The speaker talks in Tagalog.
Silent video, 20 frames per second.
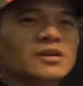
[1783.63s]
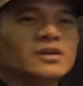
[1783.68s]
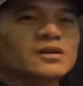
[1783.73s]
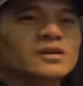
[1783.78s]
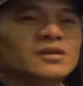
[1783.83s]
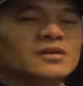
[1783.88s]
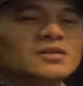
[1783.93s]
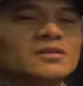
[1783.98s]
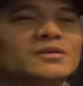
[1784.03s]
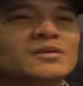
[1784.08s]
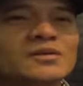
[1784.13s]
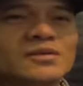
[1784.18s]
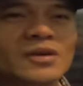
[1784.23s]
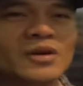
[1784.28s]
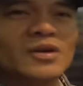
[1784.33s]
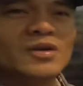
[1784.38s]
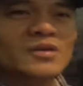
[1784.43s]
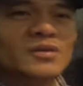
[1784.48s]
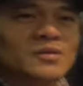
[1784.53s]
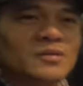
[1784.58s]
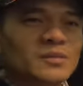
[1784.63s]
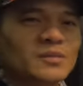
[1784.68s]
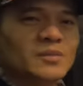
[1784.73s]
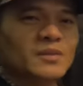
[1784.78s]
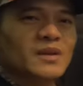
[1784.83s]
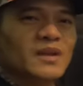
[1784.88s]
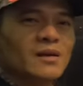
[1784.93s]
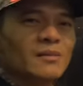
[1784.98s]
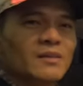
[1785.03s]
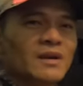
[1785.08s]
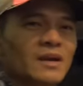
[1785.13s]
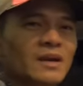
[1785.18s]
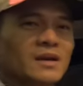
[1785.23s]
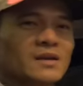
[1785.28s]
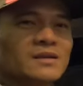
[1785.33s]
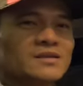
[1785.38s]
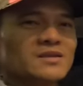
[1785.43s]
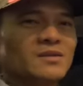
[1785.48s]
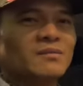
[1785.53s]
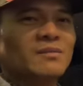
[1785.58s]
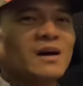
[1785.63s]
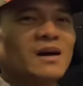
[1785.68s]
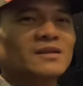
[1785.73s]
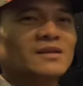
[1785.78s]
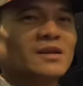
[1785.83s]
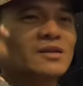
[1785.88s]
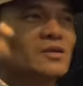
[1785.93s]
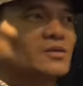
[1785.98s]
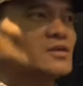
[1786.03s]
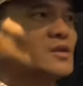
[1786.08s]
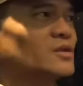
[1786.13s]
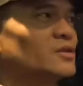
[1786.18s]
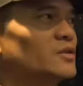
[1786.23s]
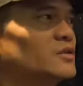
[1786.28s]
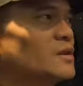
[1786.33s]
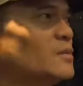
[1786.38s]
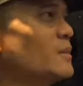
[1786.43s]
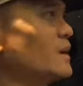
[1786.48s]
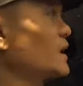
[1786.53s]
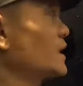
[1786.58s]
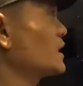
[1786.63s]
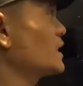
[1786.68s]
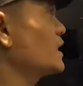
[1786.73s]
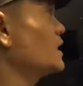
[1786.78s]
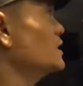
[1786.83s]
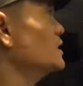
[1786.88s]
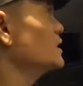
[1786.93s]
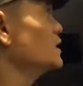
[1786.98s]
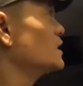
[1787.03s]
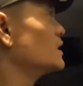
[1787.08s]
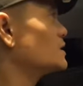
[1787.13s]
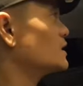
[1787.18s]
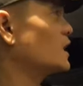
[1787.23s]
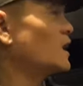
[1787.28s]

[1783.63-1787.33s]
ano no, ito yung pinakamalaking simbahan dito sa North America yeah.